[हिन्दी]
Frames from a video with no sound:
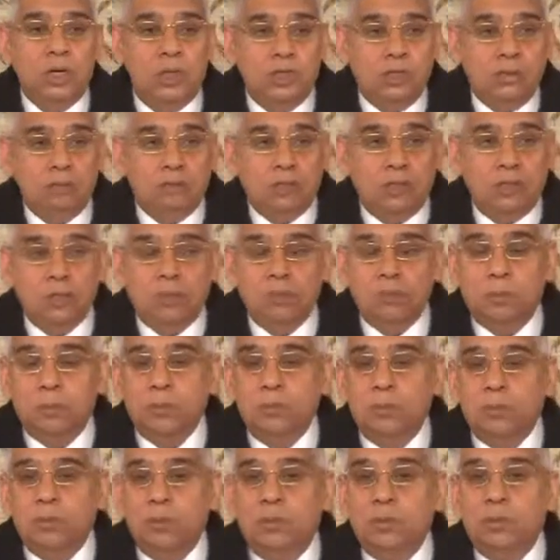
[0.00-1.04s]
अद्वितीय
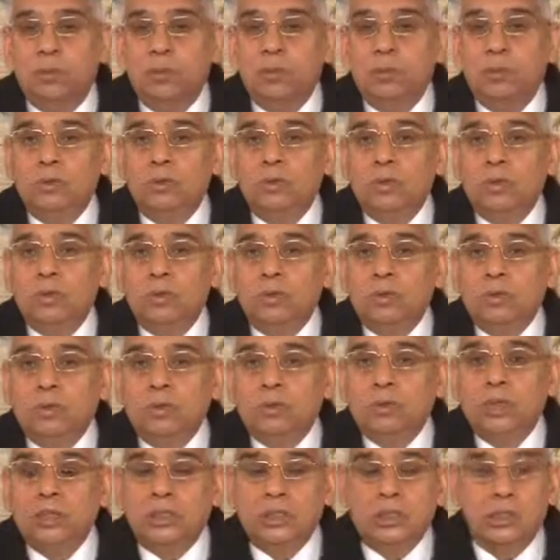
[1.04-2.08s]
प्रभु
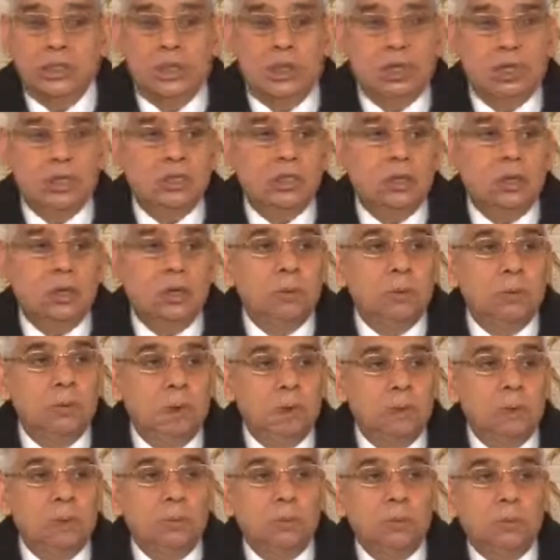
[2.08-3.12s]
सचिदानंद घन
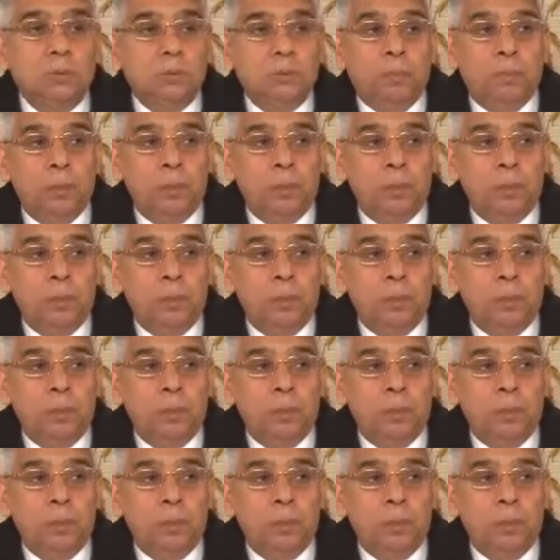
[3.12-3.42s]
ब्रह्म